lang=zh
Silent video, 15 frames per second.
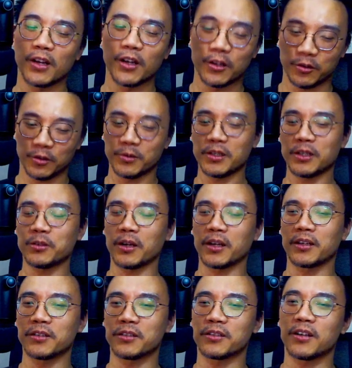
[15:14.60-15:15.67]
所以再讲一
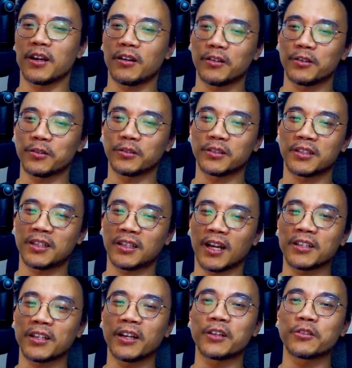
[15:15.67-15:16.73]
个字好了，就他
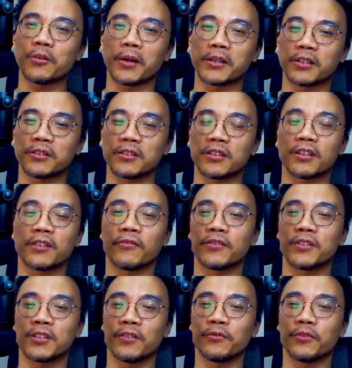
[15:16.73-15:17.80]
差点就把这这个
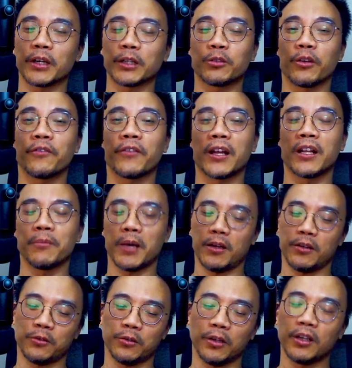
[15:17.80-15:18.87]
政府给推翻了嘛。
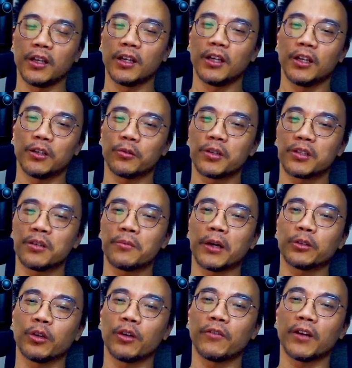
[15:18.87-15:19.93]
所以如果真把他
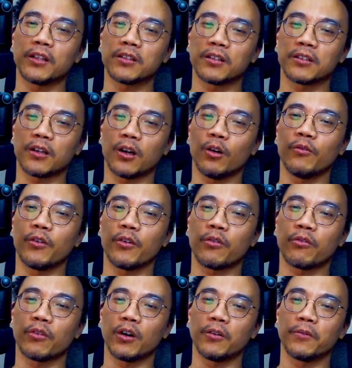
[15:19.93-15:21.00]
推翻，这个叫
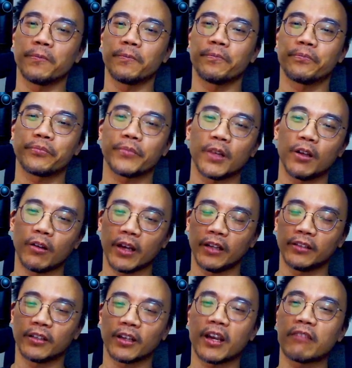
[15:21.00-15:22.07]
overthrow。
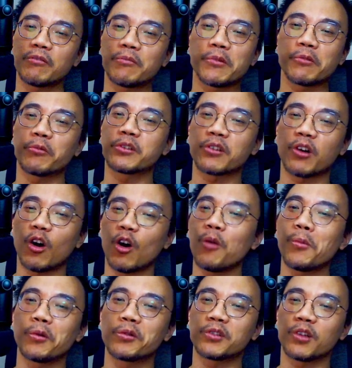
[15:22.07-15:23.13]
OK，the government was
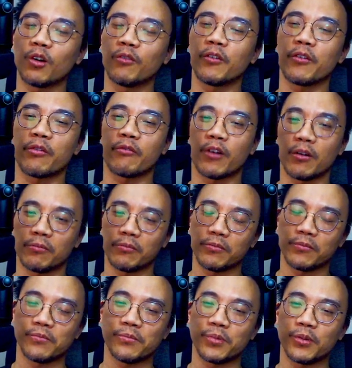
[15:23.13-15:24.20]
almost overthrown。
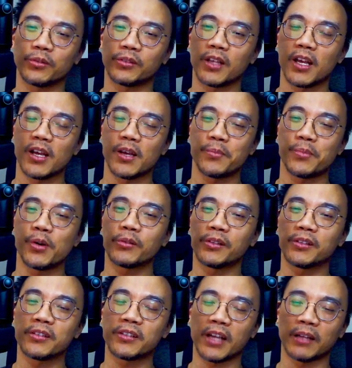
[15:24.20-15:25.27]
Put
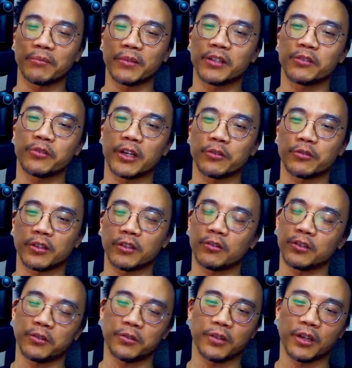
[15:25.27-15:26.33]
Putin's administration or
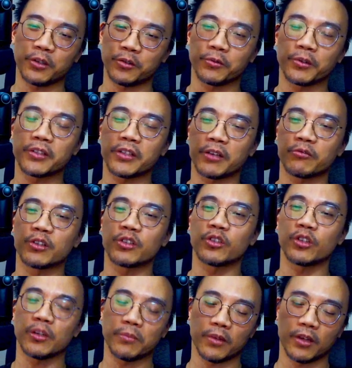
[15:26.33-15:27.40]
should we say
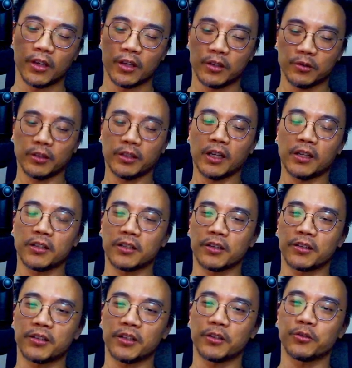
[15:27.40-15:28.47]
regime？所以他的这个
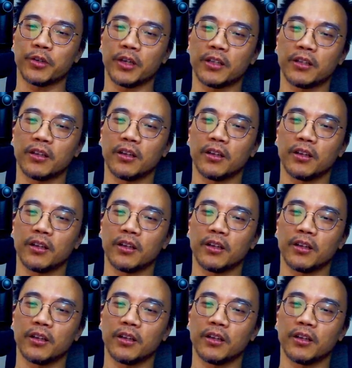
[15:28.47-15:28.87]
政权，